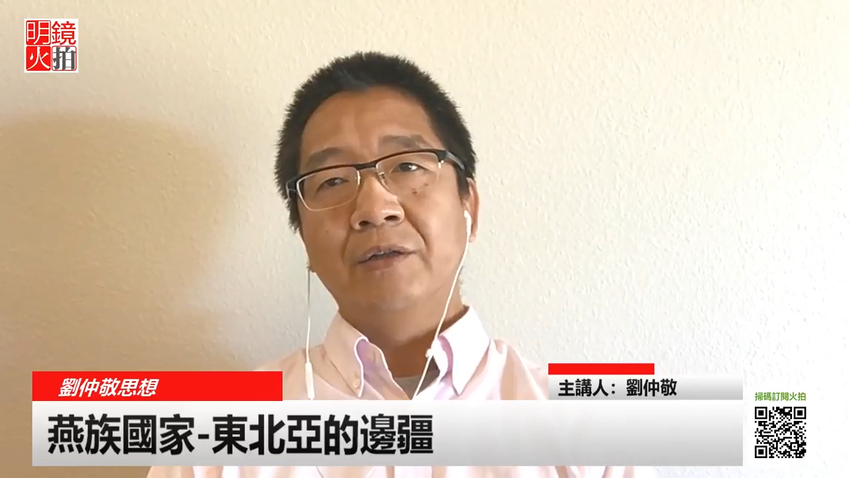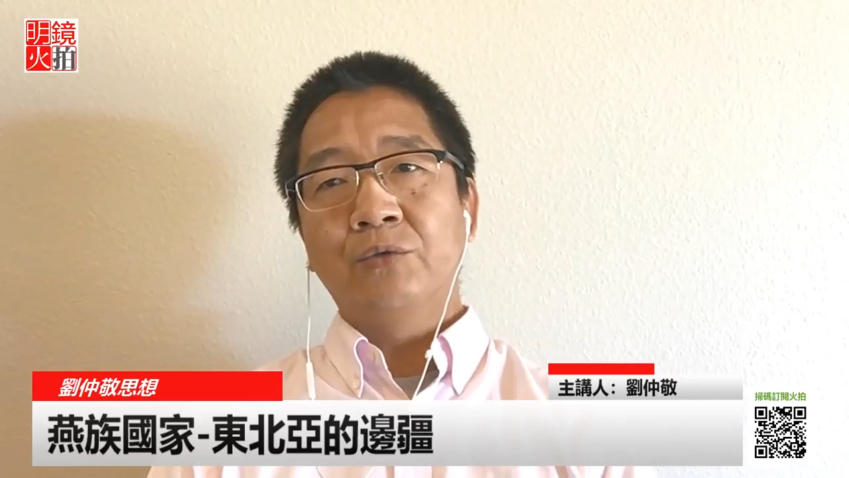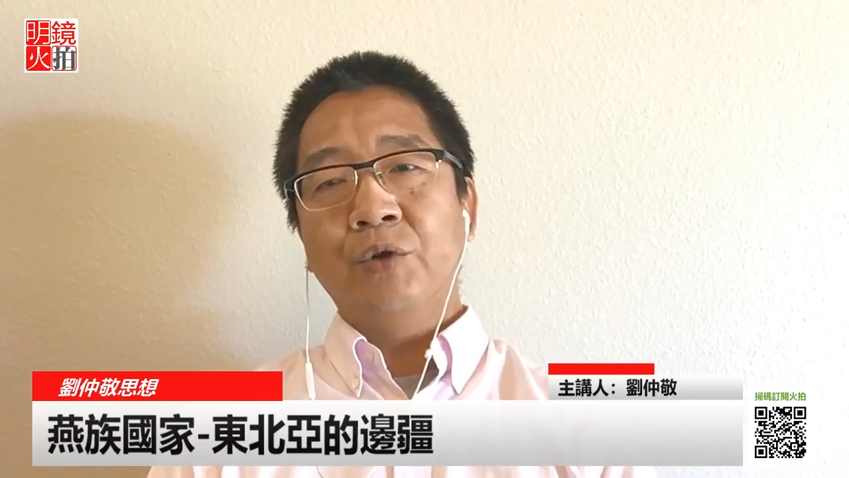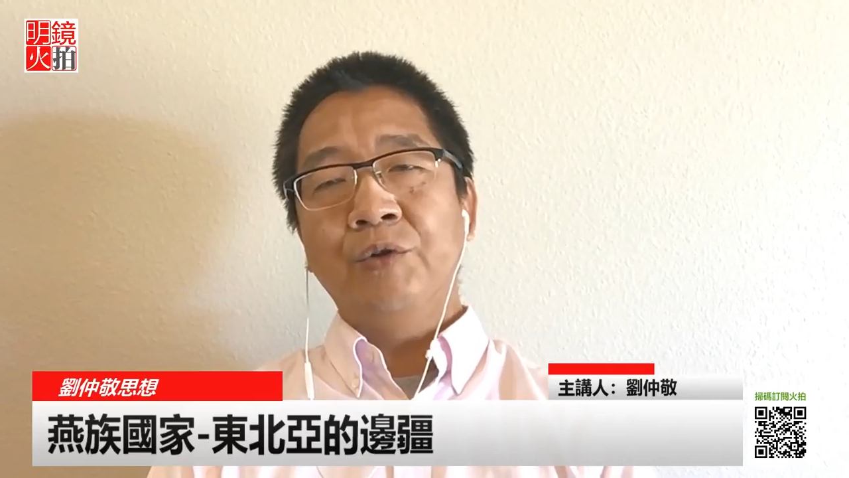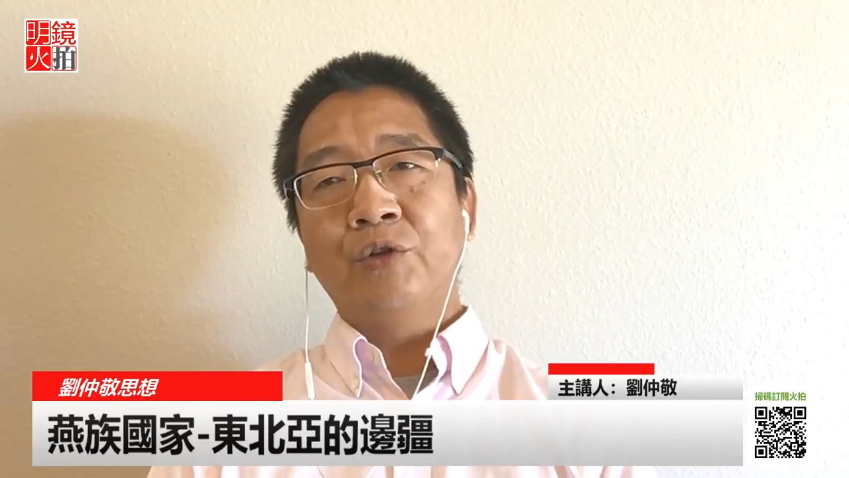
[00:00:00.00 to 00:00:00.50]

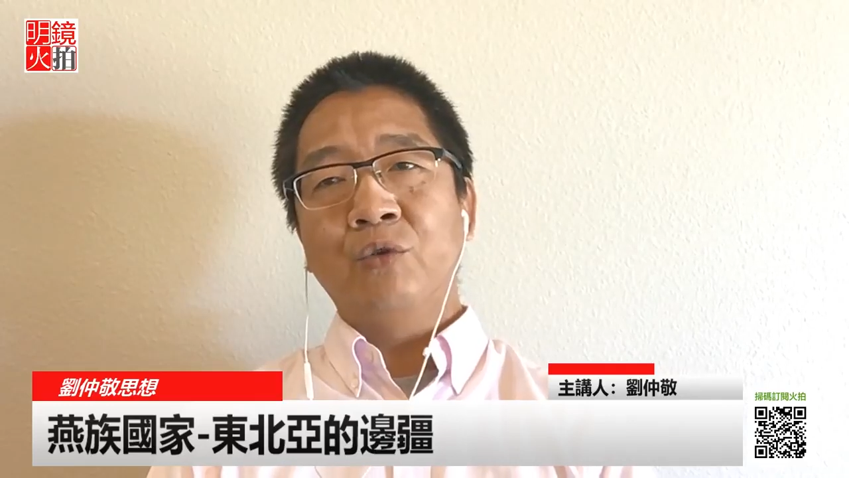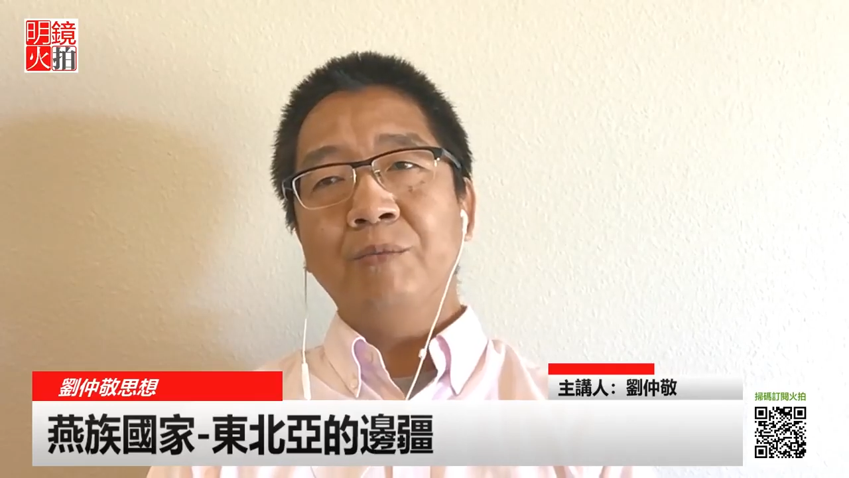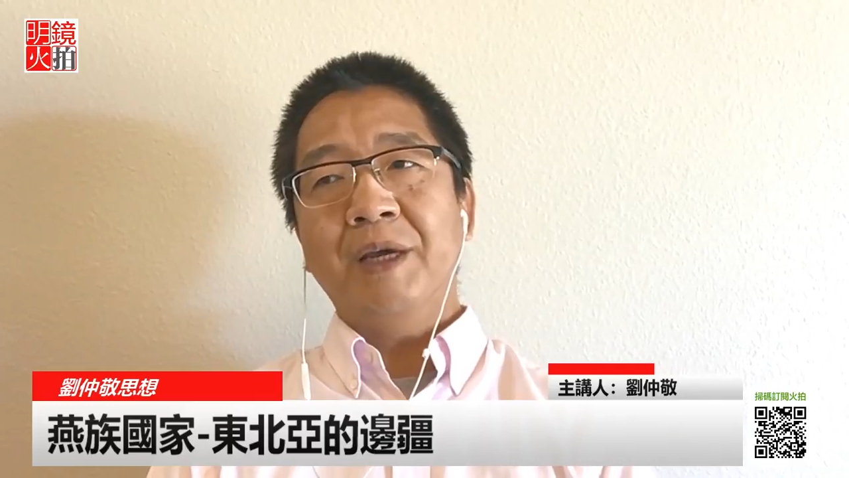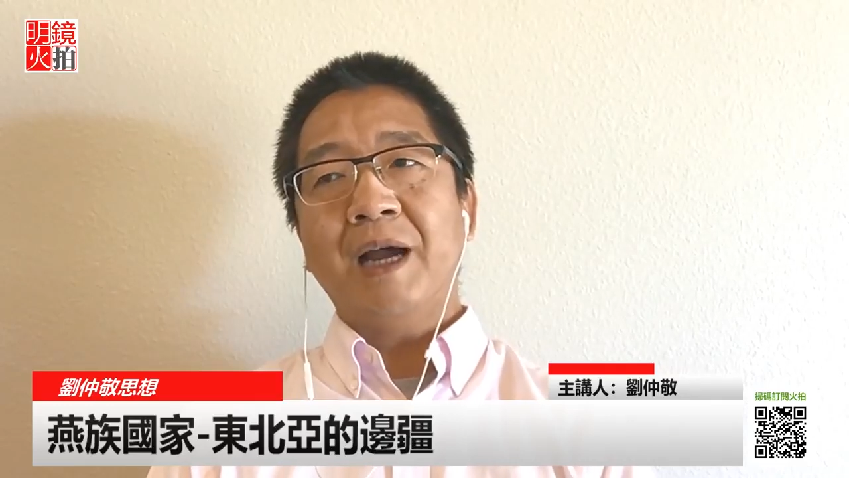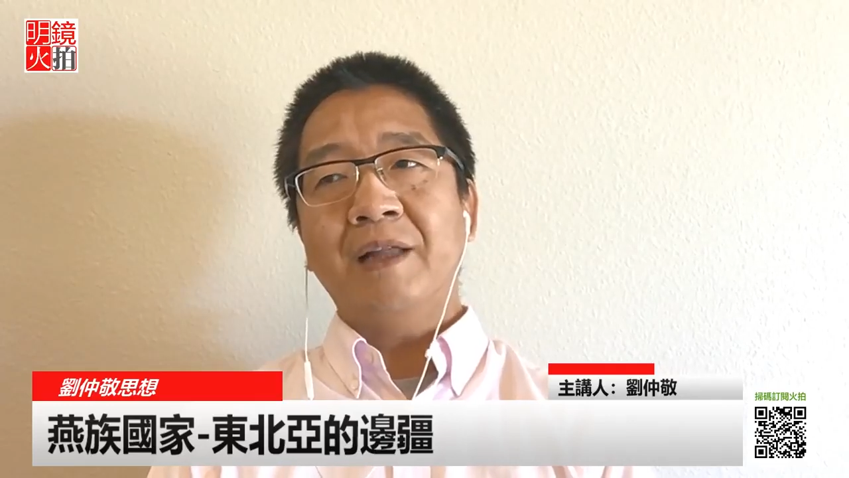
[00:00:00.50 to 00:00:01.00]
对于东
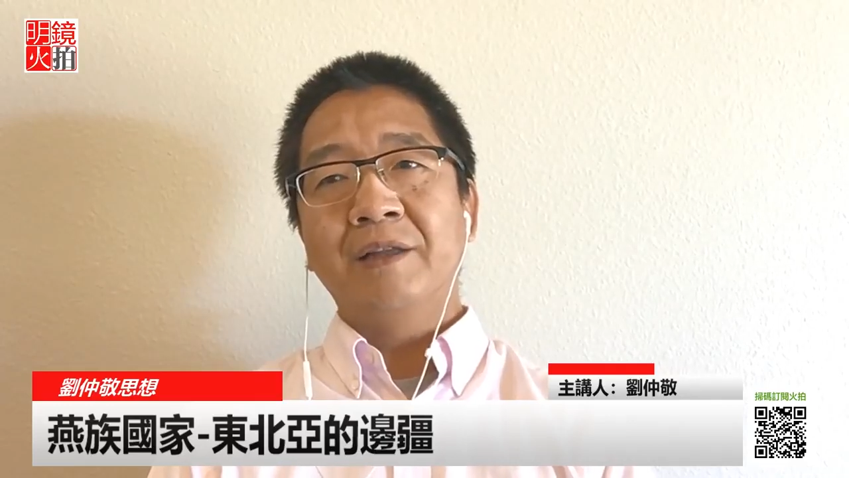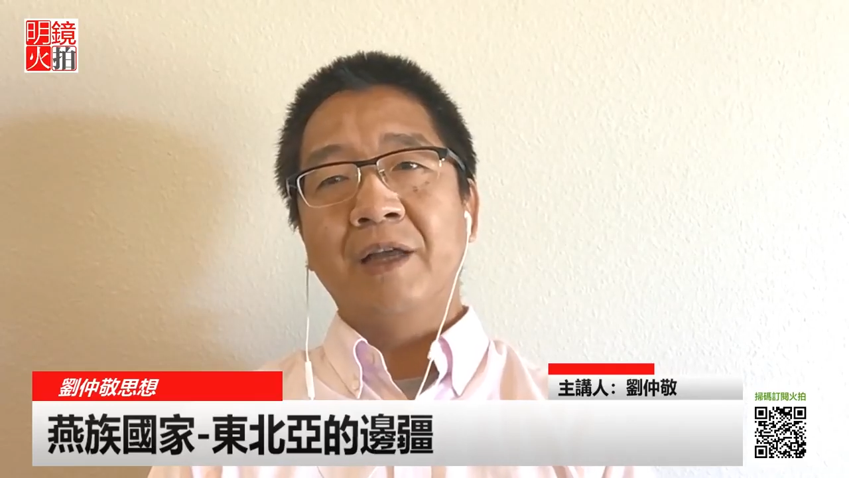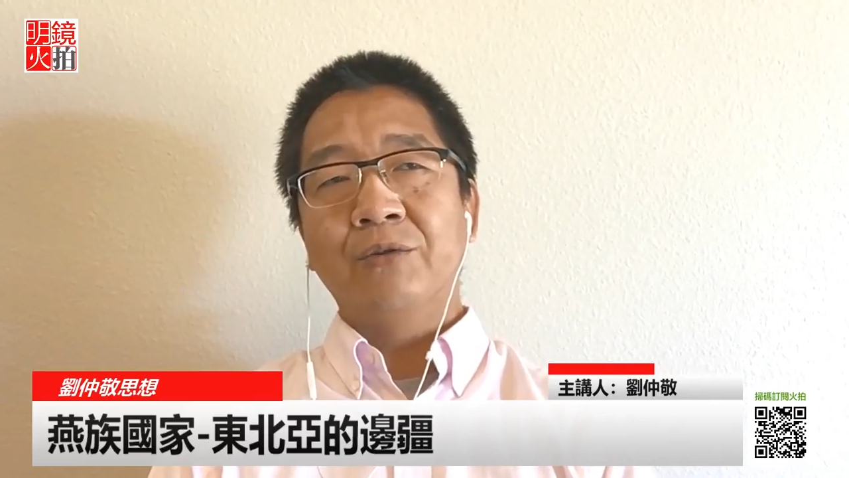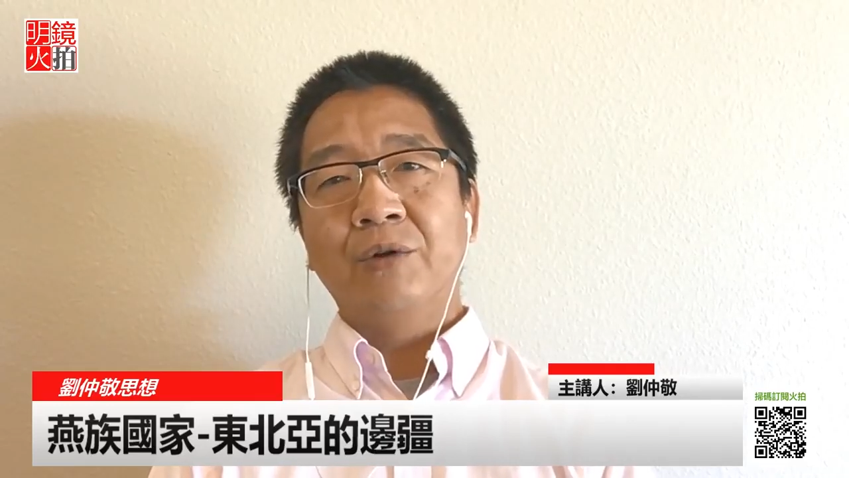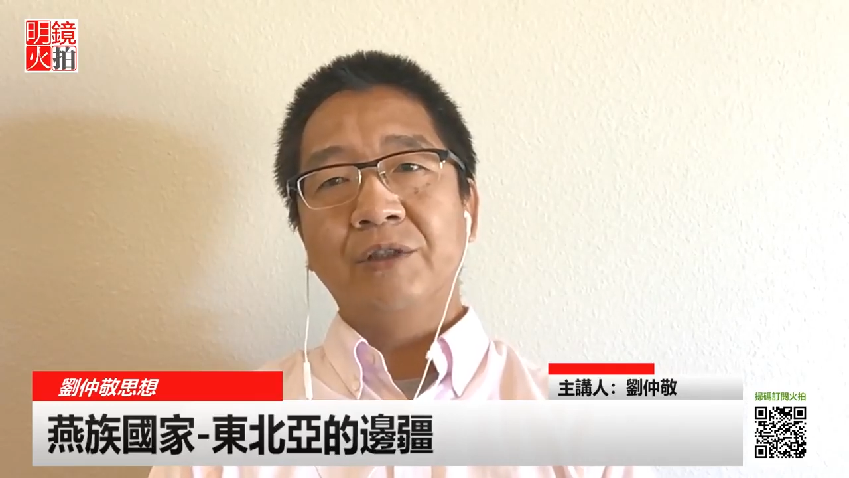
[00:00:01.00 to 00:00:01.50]
北亚人
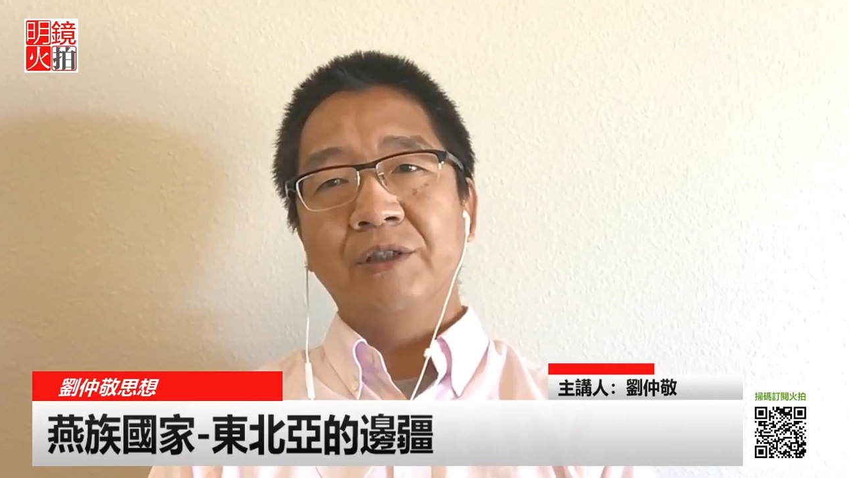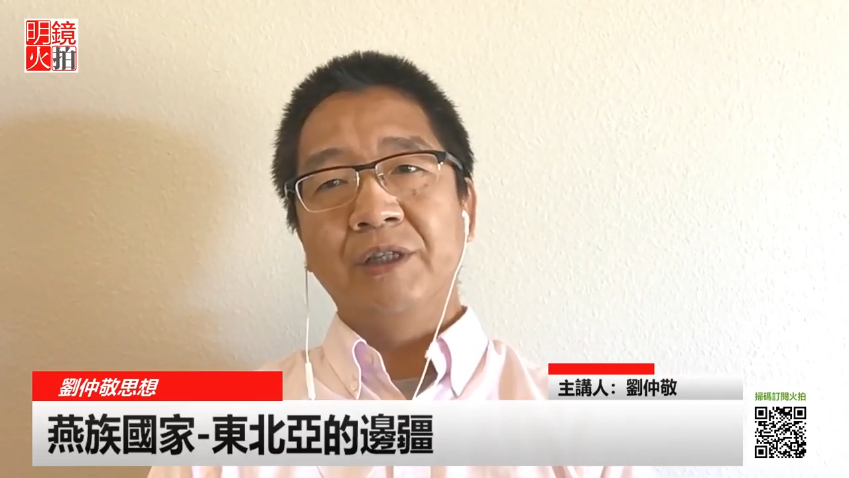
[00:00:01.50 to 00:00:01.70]
来说是